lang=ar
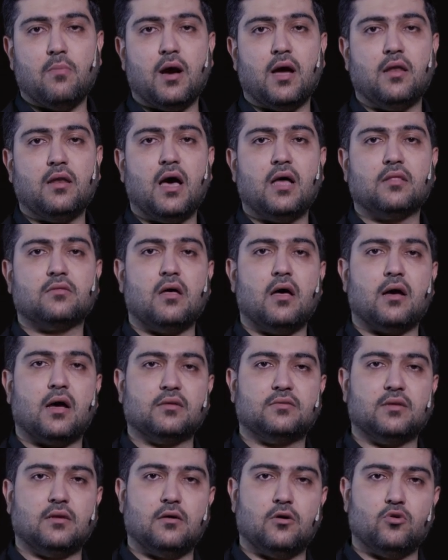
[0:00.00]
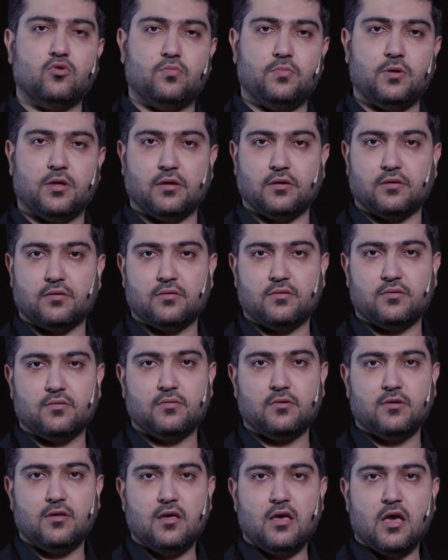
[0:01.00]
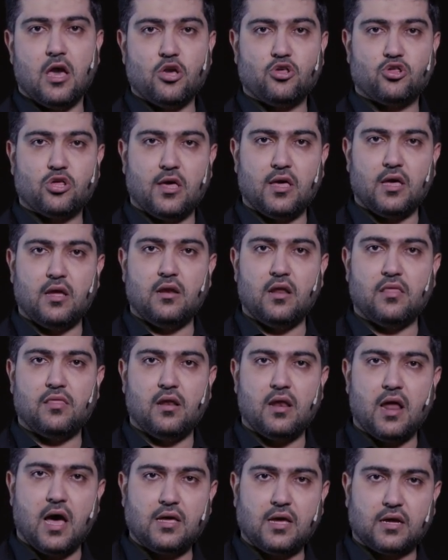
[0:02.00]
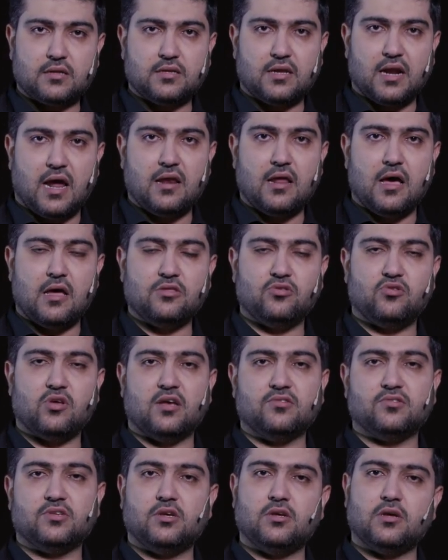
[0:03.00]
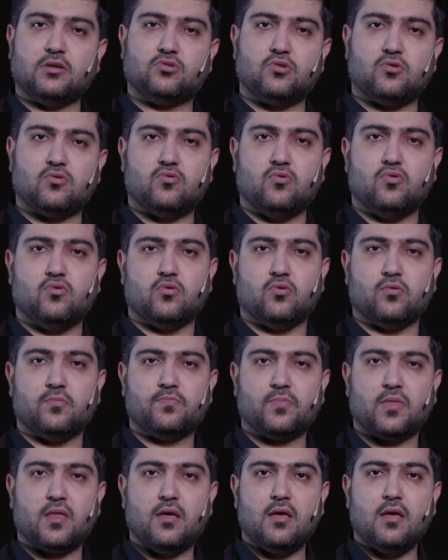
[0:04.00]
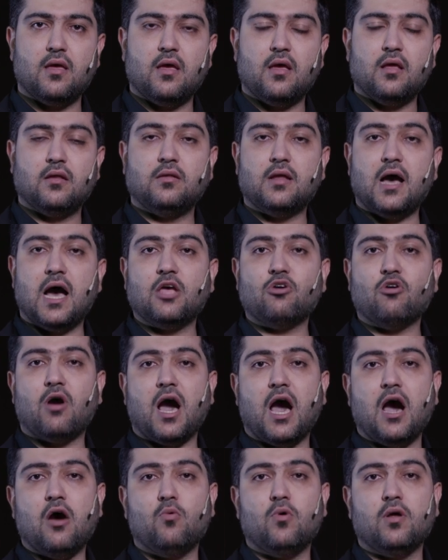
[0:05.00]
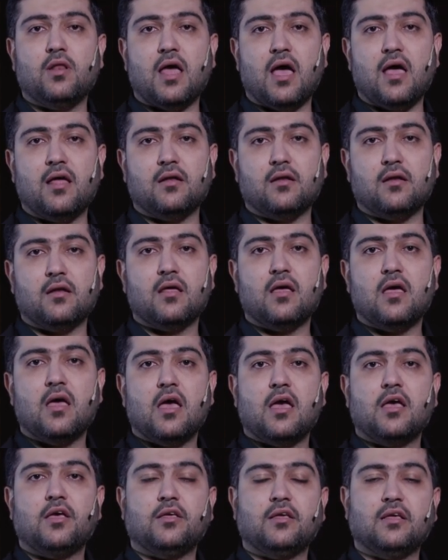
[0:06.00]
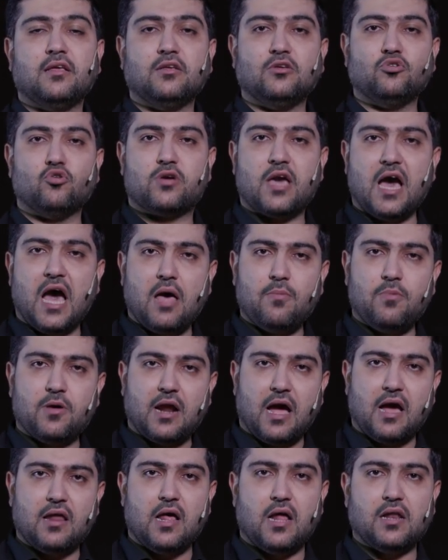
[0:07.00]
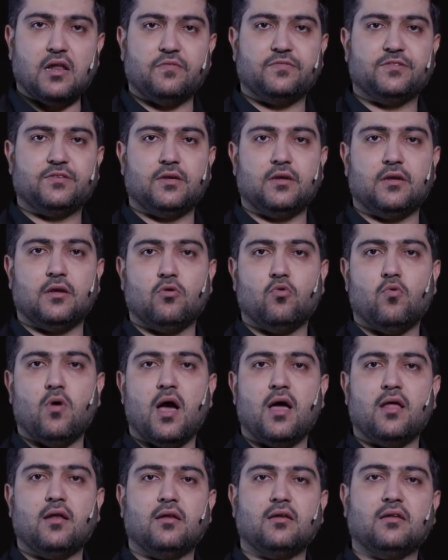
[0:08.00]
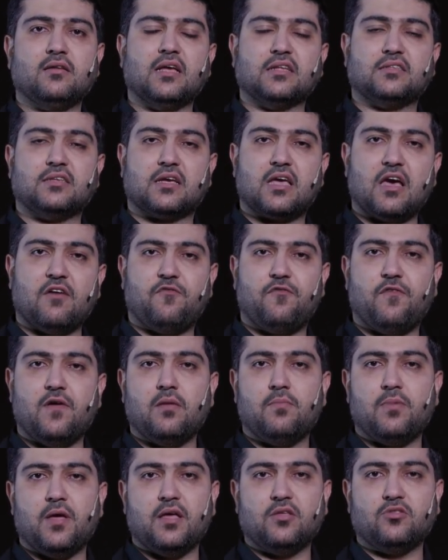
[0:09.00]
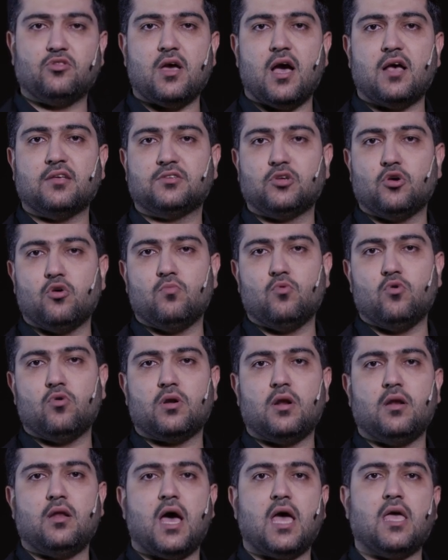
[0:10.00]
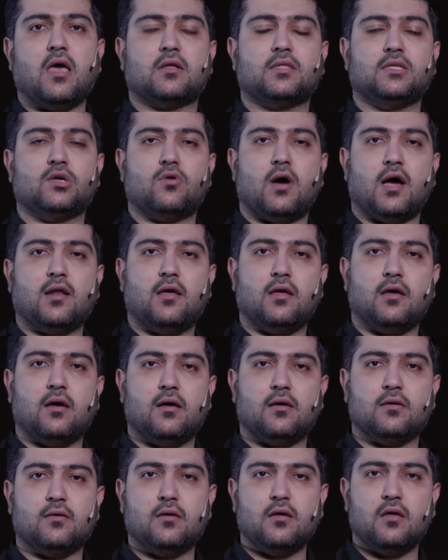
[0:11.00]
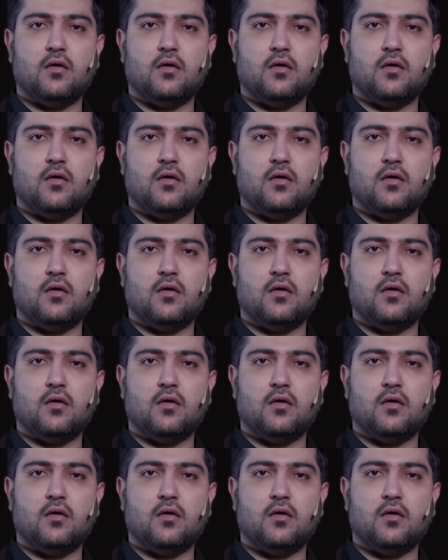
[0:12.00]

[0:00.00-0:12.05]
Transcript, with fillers: ما لا طاقه له به الشيء الذي لا يقدر على انجازه يتركه لا يحاول أن يكابر على نفسه وأن يتكفل بإنجاز أمور لا يقدر عليها